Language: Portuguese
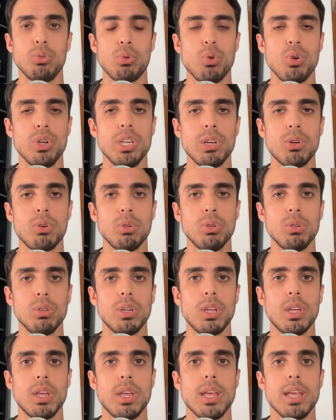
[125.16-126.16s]
no currículo,
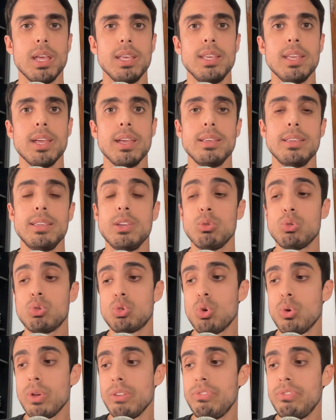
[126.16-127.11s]
e aí eu sou